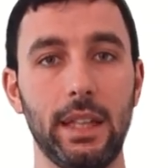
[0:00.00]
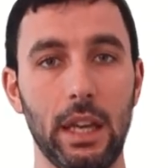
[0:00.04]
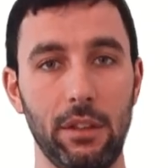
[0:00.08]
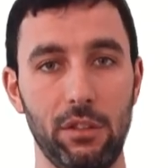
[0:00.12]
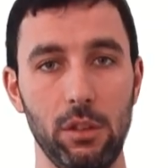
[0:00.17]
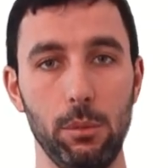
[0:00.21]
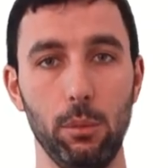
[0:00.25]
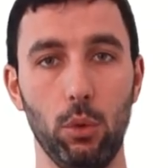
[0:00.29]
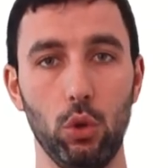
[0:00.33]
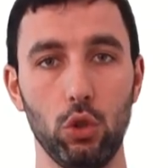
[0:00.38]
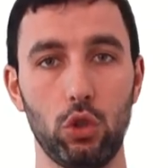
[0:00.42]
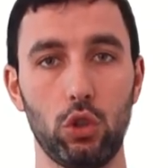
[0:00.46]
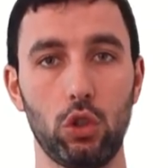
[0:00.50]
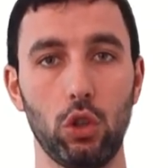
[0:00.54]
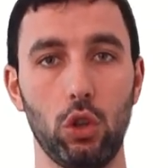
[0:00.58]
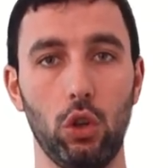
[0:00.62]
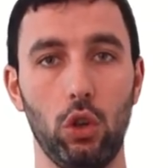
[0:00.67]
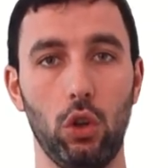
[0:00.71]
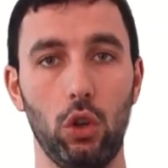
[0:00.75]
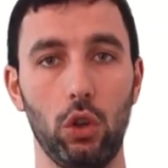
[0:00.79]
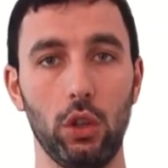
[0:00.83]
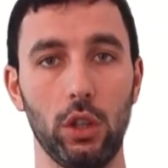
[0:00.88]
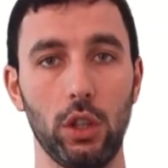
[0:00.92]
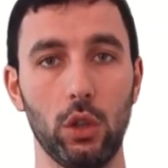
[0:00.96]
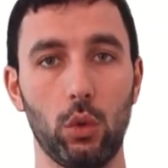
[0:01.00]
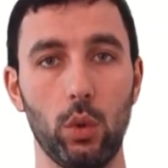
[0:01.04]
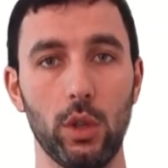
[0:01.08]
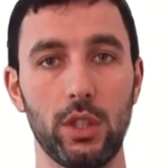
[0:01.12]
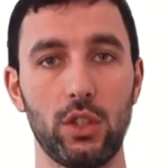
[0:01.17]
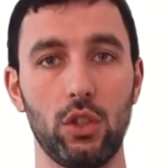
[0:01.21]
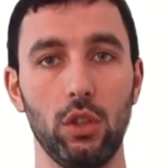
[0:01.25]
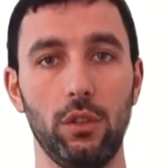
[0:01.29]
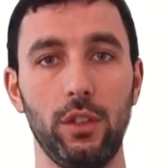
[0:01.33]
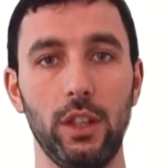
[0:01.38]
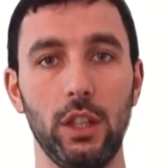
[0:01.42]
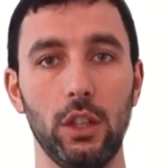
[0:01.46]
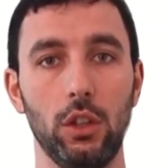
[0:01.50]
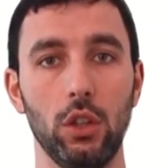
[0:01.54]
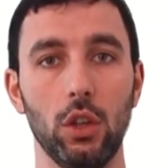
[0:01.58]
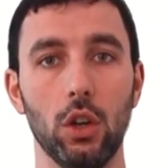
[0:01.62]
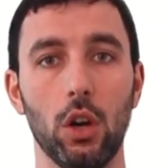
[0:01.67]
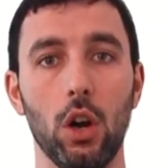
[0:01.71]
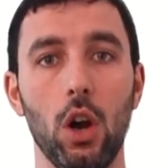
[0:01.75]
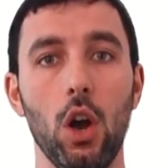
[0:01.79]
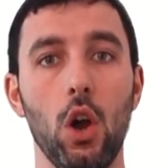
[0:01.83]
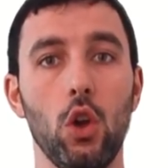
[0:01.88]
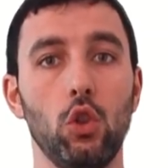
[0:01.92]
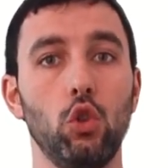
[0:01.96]
che vi mostro in questo
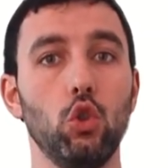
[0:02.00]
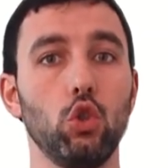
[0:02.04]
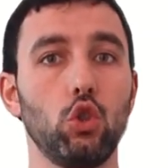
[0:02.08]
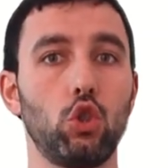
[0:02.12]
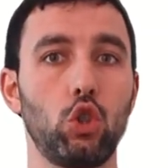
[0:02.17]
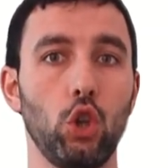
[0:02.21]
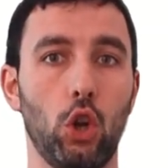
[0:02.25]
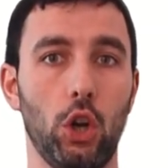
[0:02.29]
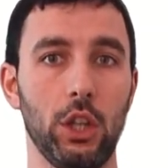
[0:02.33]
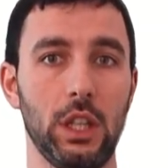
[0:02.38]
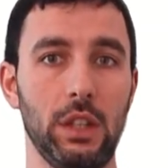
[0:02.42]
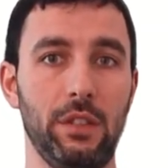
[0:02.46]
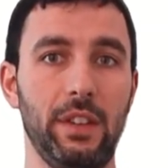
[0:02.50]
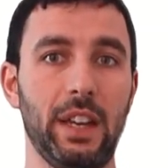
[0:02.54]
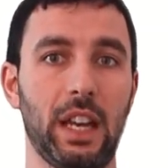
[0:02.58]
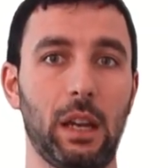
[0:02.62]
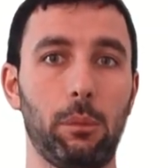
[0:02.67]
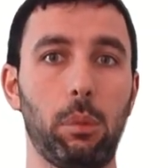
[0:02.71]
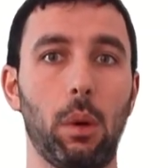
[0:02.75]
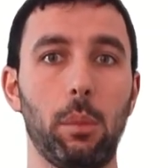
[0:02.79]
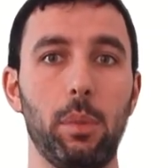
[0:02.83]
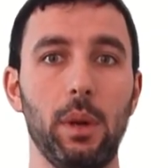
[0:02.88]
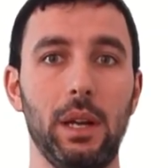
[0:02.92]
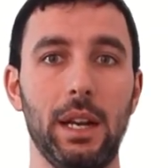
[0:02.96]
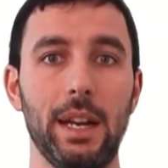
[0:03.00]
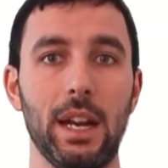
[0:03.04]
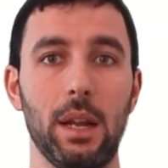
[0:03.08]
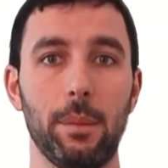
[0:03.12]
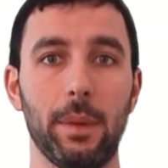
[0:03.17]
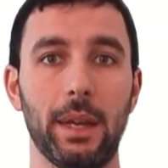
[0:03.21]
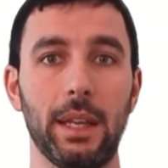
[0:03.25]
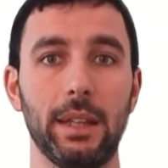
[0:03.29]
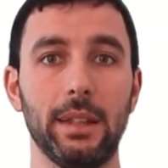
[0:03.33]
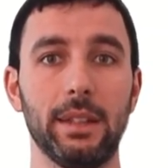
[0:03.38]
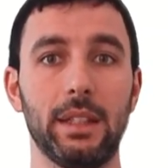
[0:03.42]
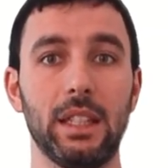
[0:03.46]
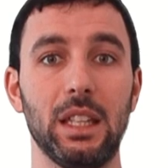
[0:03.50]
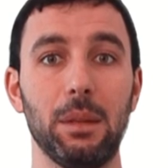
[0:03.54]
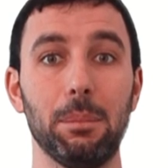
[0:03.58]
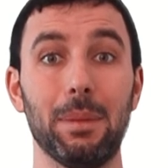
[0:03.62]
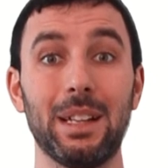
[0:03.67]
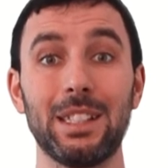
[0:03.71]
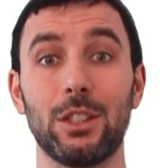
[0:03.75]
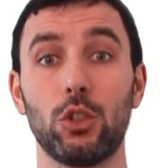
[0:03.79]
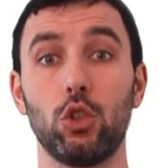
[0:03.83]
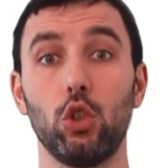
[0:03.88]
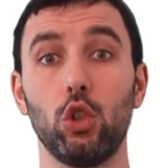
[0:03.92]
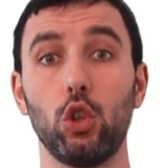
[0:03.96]
video non sono dei veri e propri allenamenti,
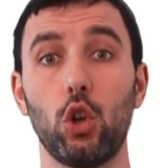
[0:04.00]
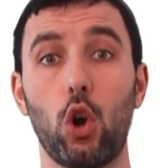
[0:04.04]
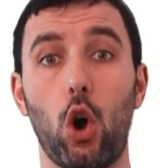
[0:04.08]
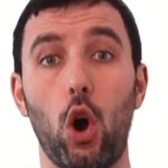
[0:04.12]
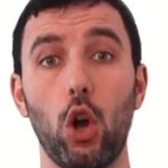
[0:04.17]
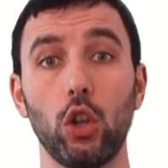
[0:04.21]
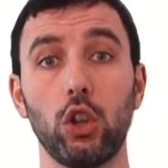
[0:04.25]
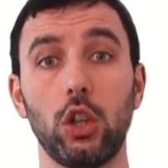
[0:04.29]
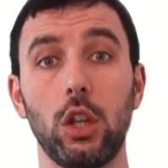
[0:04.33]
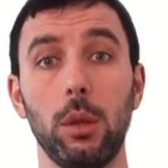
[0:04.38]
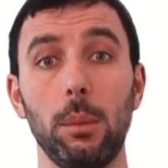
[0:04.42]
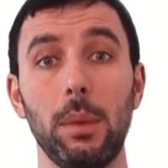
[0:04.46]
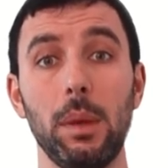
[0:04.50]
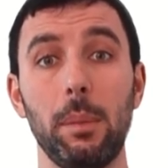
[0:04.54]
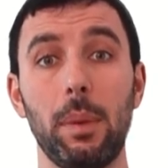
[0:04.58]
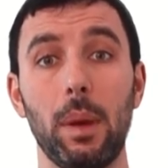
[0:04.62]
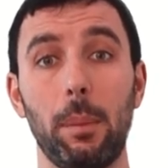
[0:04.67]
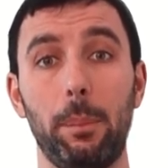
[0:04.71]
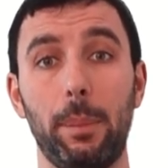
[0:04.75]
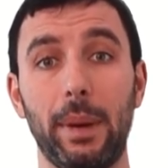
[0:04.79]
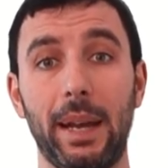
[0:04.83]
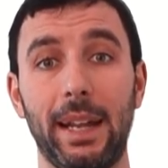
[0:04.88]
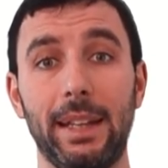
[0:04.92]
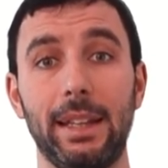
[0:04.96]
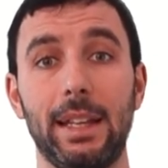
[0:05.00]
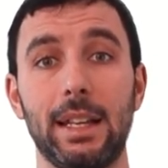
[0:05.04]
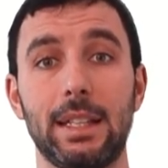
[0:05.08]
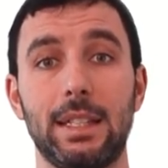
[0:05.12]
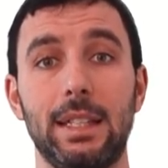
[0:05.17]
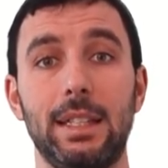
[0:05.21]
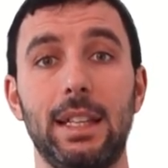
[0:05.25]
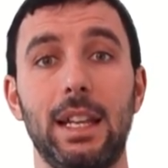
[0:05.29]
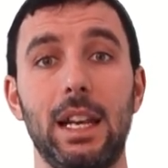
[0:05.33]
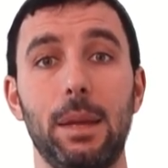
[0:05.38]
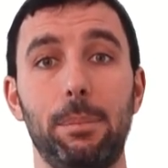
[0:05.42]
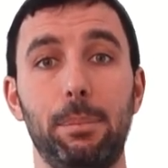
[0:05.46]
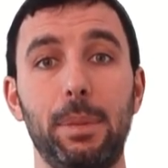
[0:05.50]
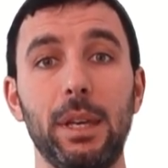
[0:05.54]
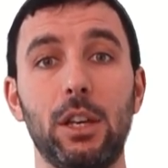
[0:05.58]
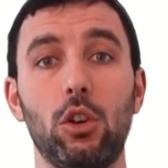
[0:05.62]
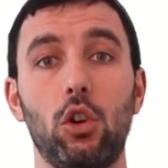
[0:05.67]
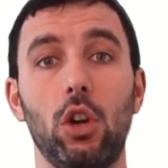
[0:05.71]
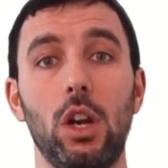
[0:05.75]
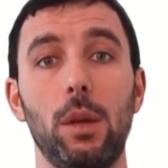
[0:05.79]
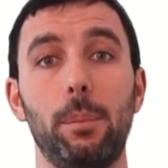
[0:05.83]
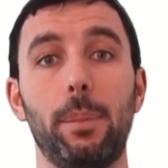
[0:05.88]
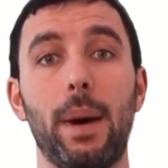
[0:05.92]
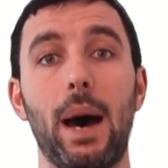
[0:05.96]
ma sono ottimi per prendersi delle
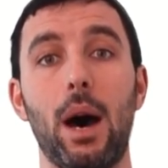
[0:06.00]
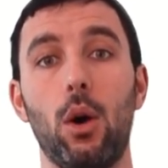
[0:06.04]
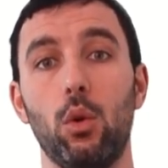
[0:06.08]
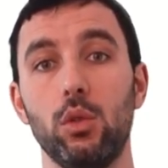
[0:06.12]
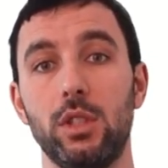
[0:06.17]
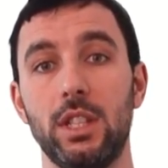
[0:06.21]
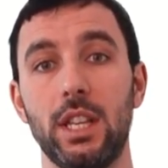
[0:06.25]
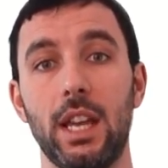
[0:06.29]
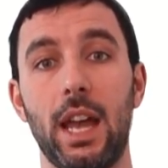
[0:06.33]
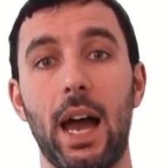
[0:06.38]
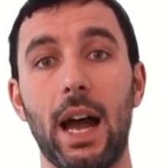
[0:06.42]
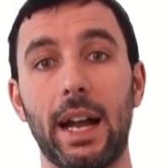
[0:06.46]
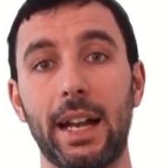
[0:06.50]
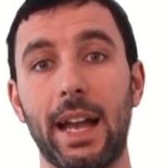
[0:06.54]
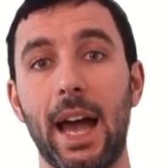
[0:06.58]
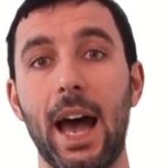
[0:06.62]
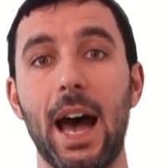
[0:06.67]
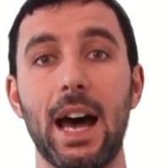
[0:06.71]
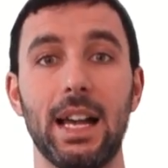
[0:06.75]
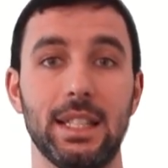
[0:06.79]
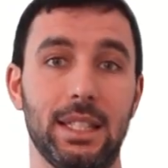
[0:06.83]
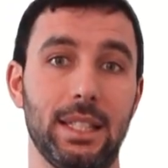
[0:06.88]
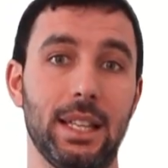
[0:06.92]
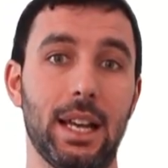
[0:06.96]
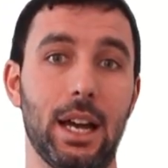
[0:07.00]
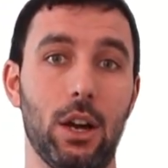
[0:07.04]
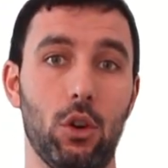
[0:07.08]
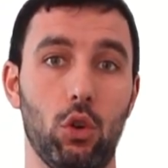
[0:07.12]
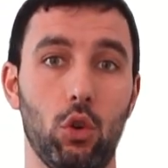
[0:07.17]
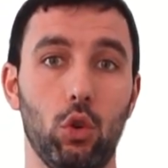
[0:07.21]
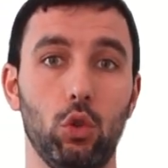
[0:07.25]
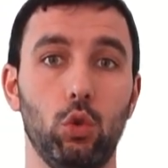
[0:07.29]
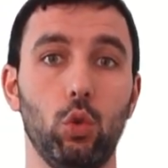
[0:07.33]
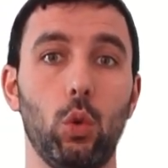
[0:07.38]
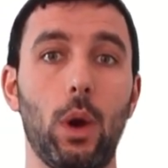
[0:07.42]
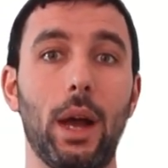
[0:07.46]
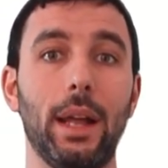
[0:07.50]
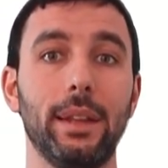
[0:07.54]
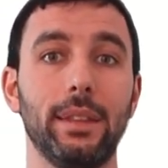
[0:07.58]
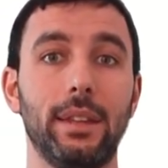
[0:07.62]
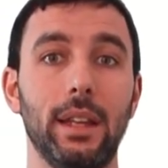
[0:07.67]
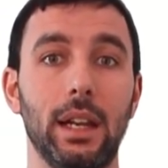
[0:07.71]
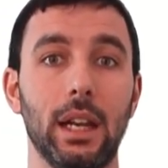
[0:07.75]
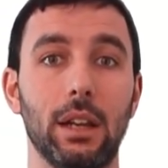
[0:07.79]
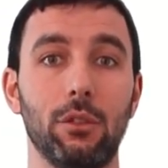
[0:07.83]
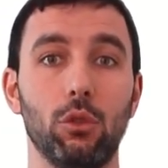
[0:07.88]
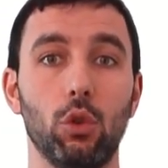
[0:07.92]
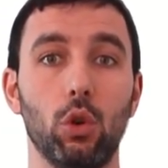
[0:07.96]
piccole pause a casa o
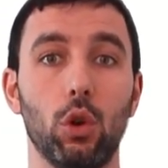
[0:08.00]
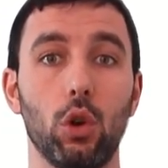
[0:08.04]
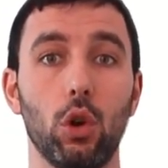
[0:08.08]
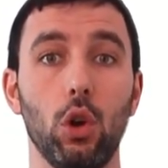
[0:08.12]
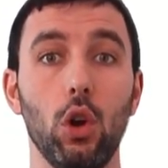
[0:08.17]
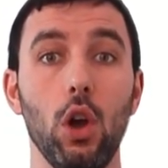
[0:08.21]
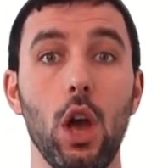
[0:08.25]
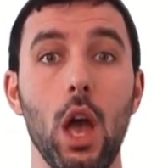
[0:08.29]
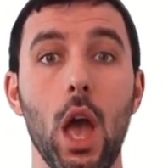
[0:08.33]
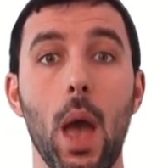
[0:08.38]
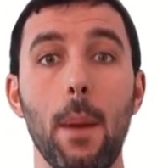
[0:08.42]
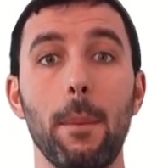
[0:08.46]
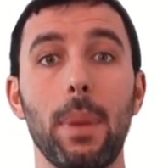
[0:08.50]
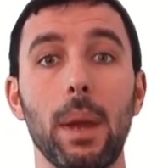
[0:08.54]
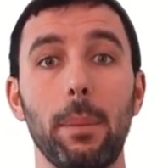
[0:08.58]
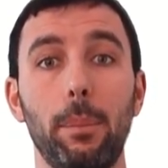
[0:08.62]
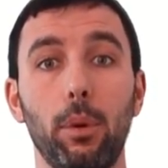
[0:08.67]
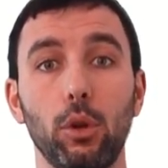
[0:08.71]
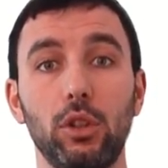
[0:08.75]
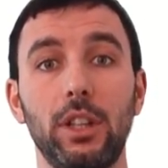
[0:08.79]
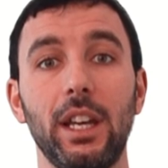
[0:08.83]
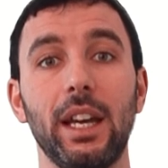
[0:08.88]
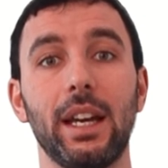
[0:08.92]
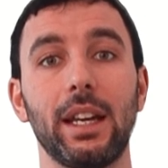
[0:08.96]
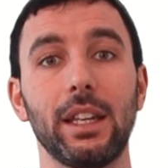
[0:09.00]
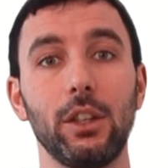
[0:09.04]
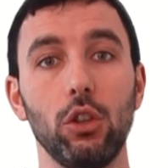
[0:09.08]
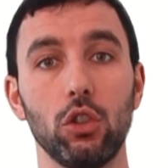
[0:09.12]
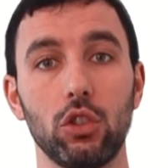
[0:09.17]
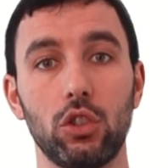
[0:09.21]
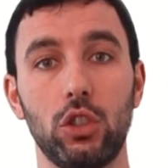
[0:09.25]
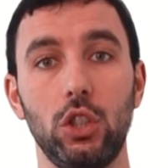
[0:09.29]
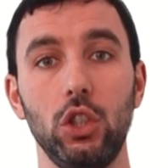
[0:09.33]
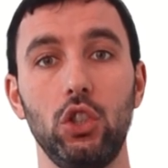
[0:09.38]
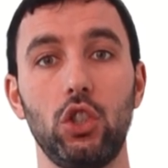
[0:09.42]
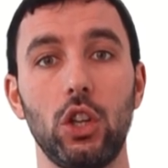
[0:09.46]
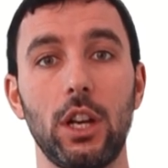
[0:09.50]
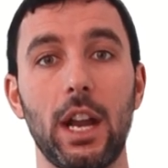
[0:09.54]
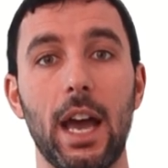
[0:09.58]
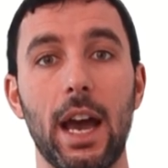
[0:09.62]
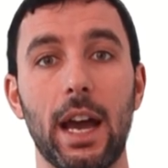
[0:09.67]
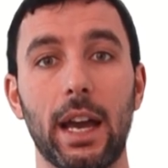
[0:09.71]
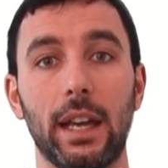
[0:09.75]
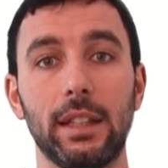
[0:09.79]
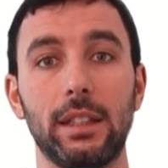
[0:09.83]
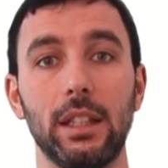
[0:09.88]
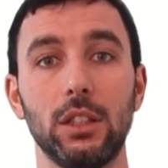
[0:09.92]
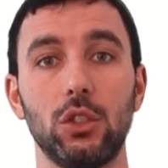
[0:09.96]
durante il lavoro per poter
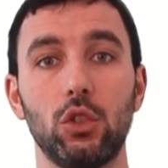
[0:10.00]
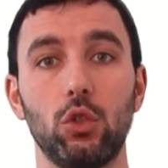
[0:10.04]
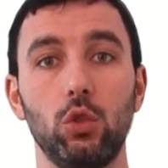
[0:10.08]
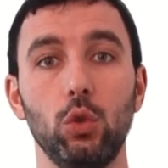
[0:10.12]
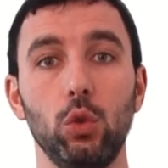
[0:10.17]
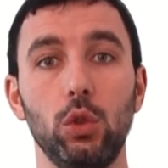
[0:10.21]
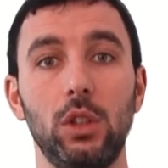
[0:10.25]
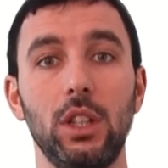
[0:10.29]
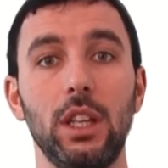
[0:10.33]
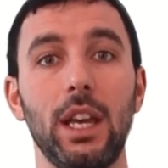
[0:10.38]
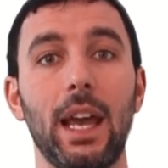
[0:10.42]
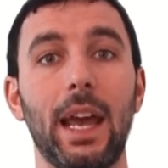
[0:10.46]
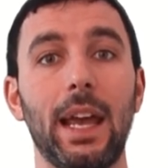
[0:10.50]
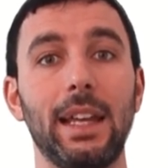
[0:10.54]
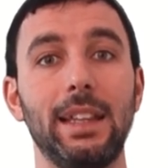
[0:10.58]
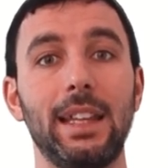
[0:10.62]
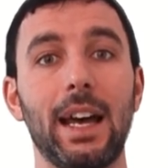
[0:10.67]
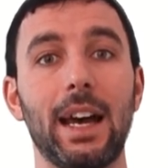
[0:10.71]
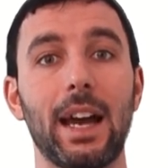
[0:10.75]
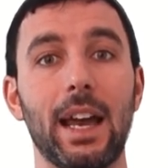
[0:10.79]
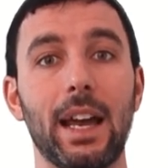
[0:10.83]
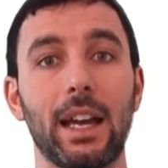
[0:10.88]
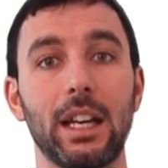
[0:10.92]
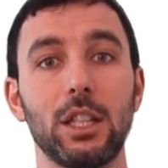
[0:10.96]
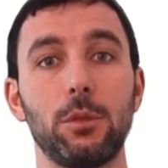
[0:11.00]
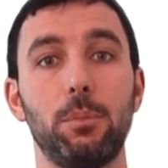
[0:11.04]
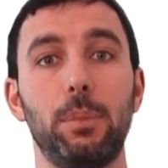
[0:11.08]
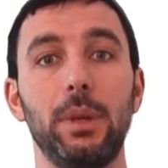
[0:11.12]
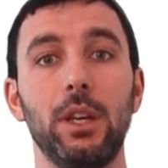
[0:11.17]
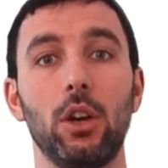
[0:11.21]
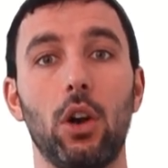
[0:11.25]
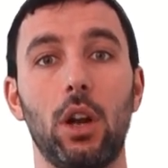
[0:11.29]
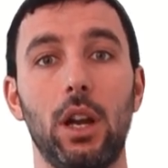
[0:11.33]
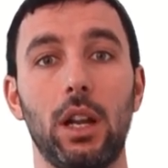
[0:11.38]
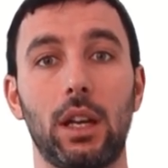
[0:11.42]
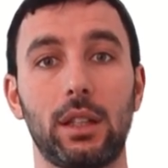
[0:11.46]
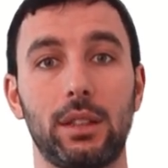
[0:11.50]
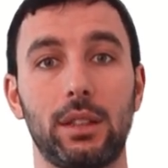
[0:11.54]
riossigenare i tessuti e dare respiro alle